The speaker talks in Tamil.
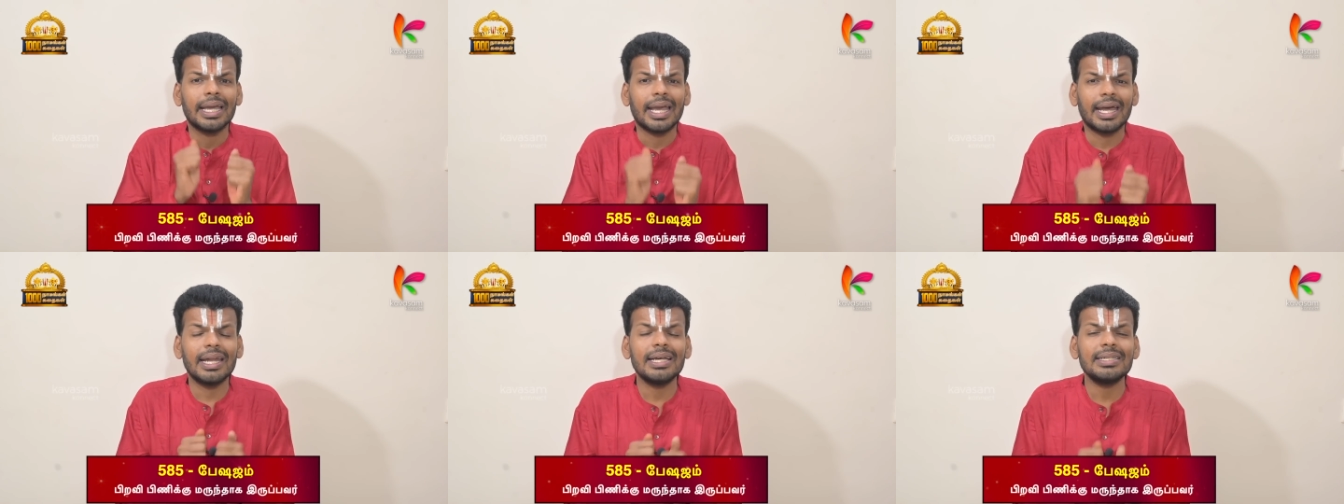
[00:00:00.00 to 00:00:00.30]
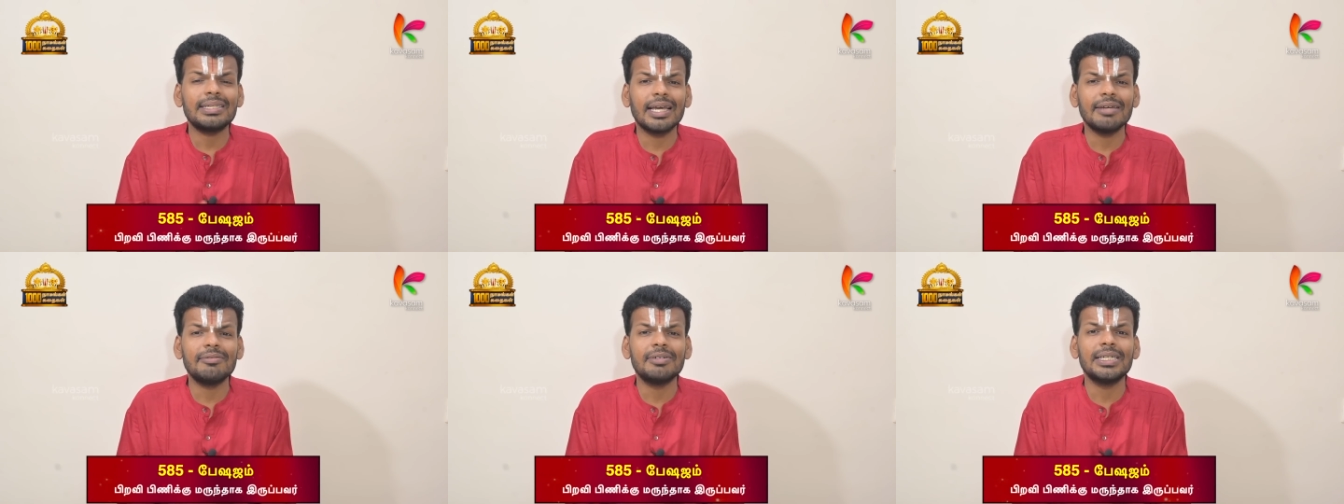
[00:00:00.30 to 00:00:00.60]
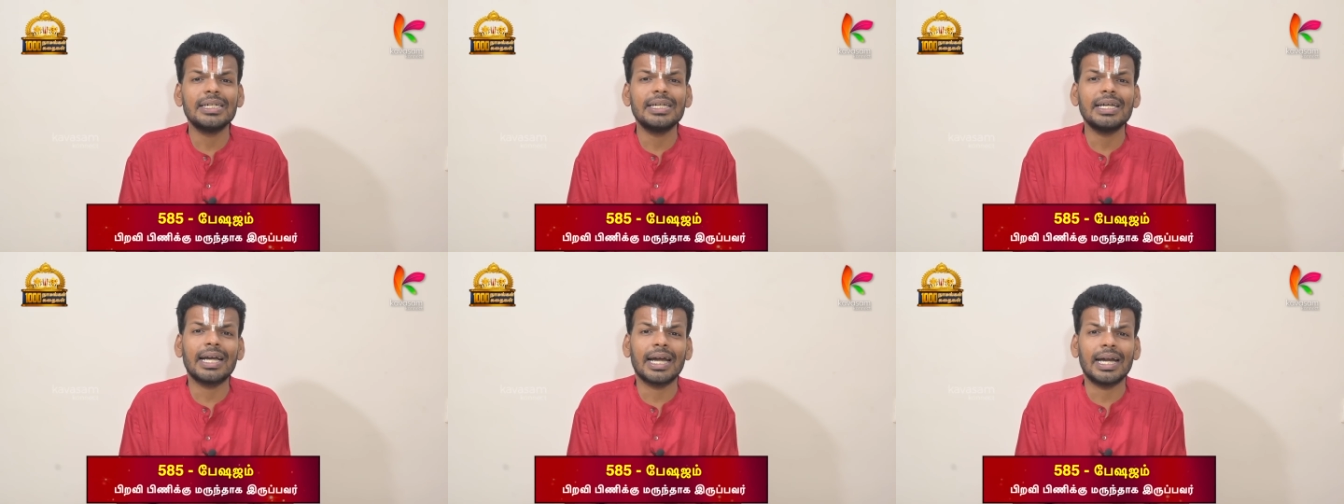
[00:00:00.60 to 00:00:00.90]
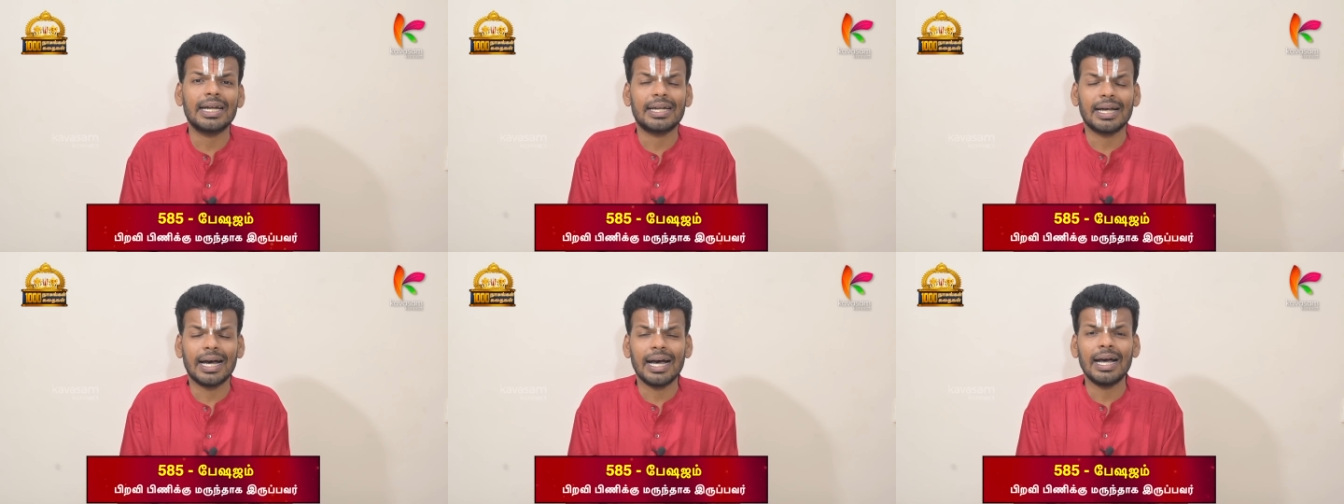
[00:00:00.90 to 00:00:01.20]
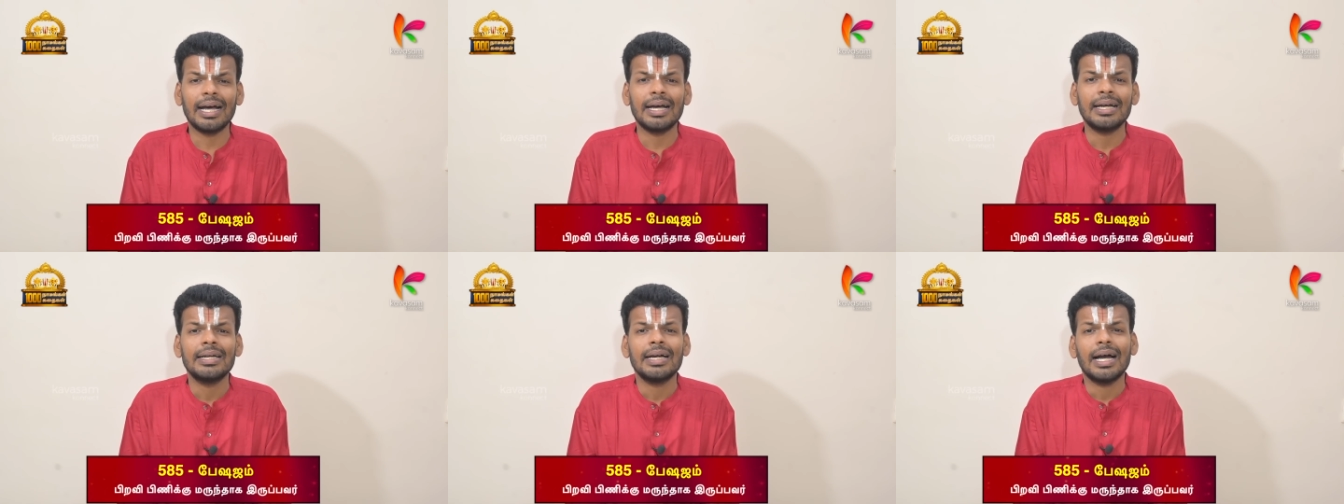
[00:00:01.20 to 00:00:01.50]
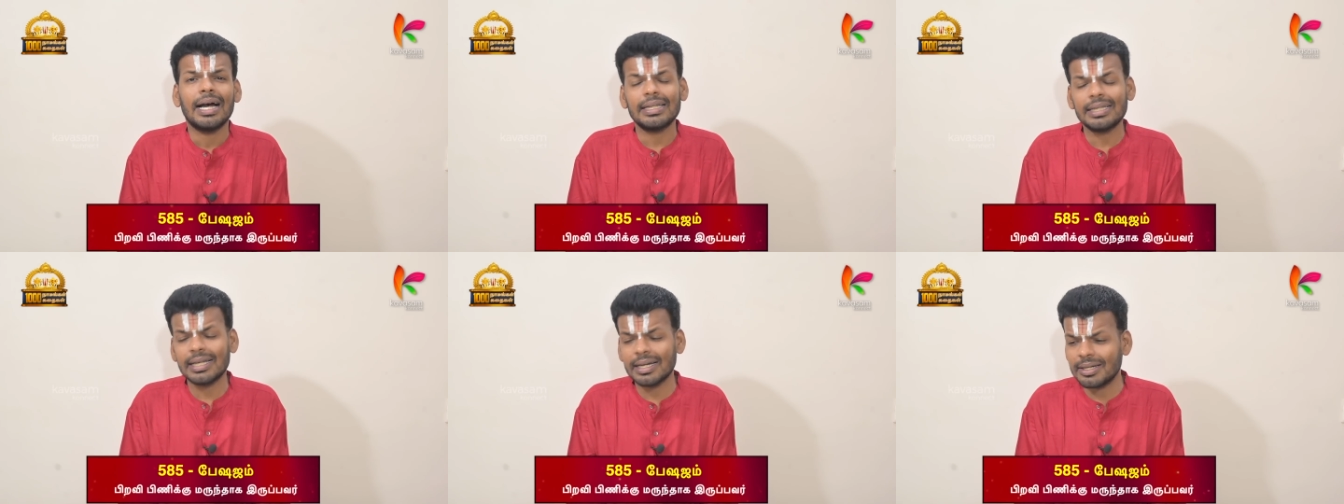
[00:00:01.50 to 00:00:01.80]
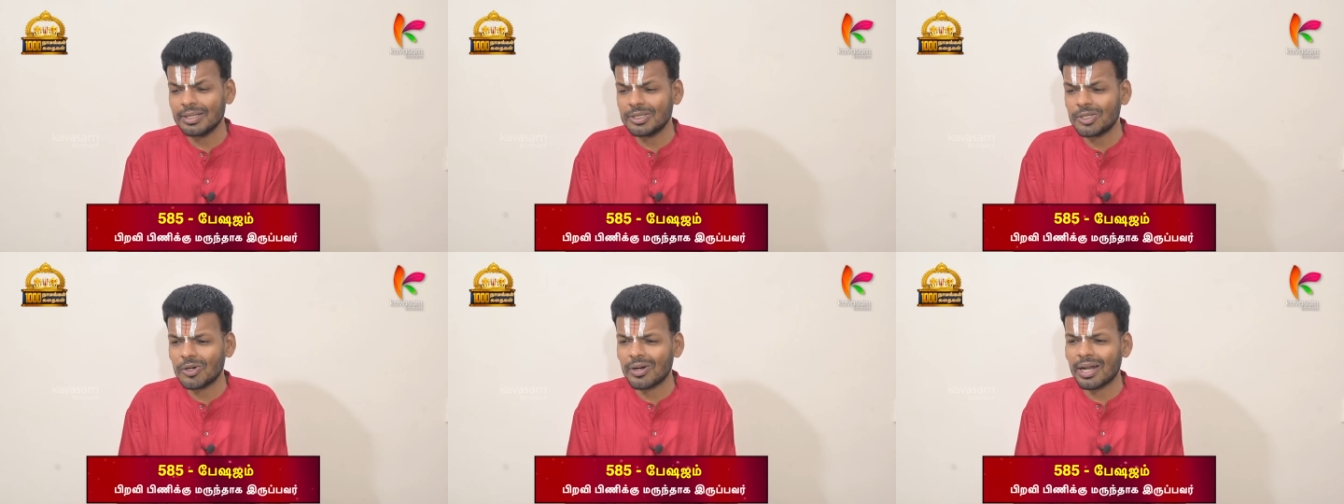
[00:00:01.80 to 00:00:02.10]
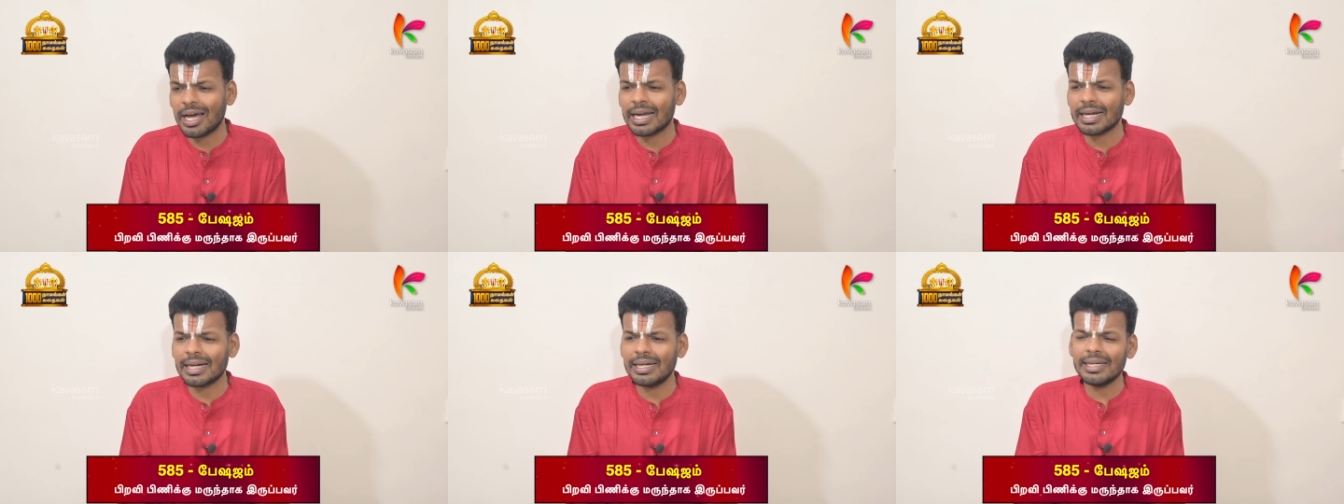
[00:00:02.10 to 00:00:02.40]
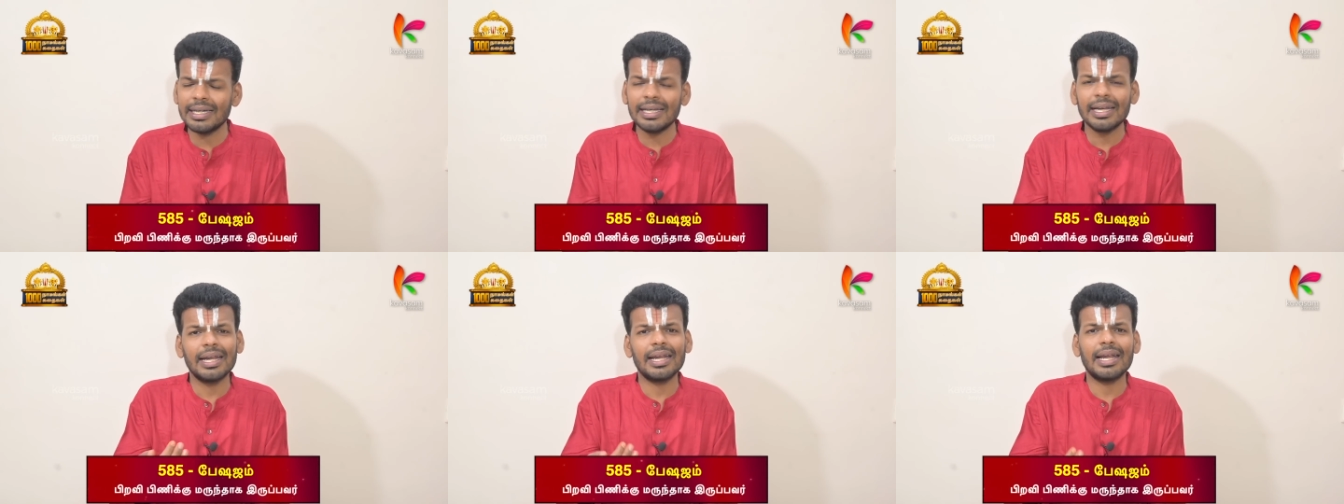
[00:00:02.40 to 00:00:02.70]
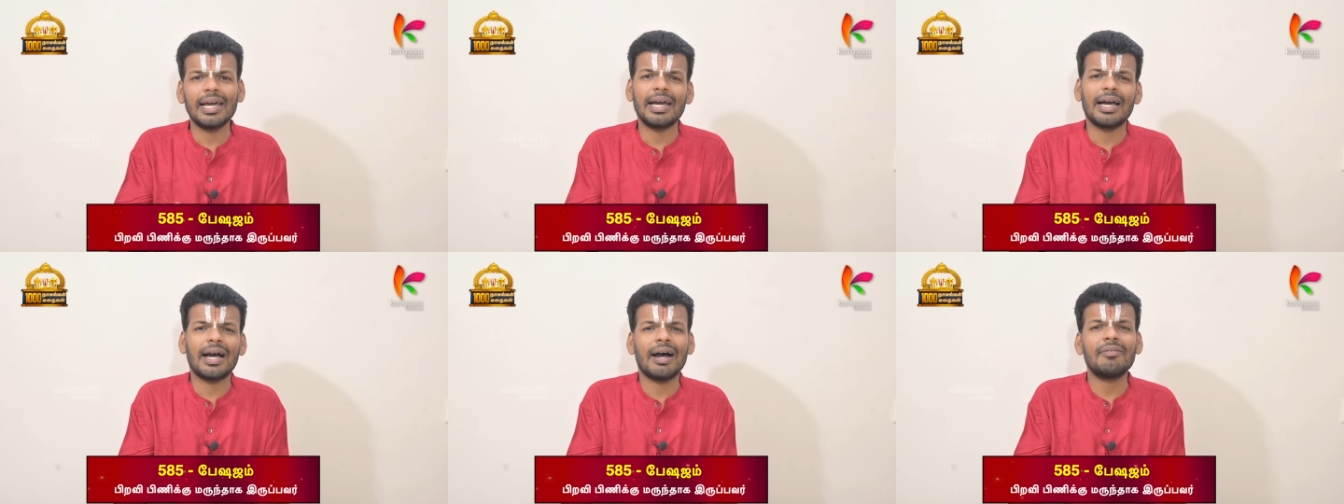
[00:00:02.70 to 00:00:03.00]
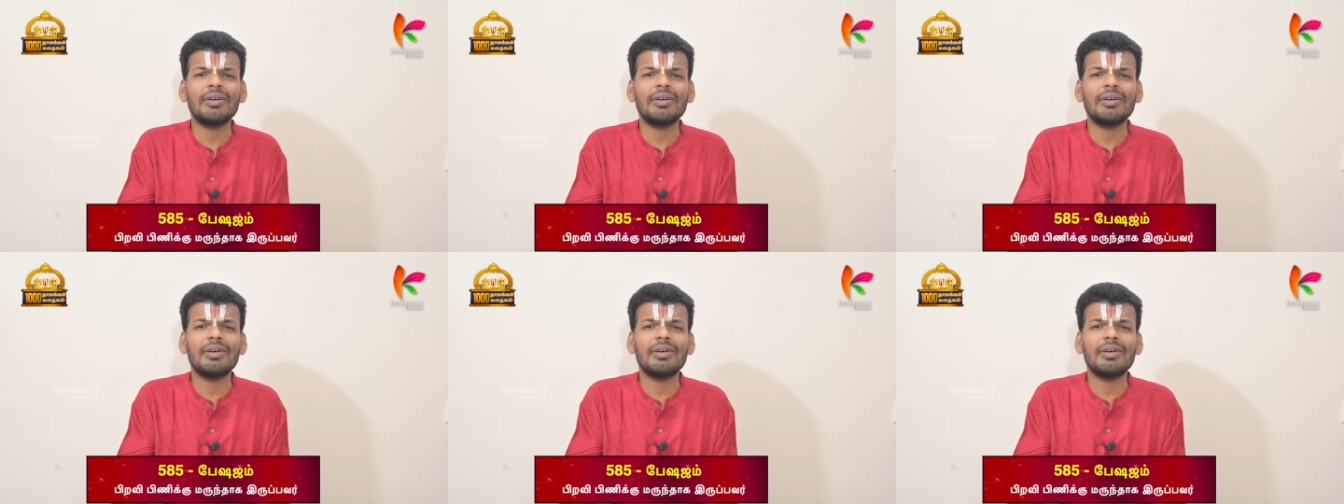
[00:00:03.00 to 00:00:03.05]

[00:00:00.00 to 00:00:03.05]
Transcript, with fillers: என்ன செய்வதுன்னு கேட்டால் அதற்கு சொன்னார்கள் இல்லை இல்லை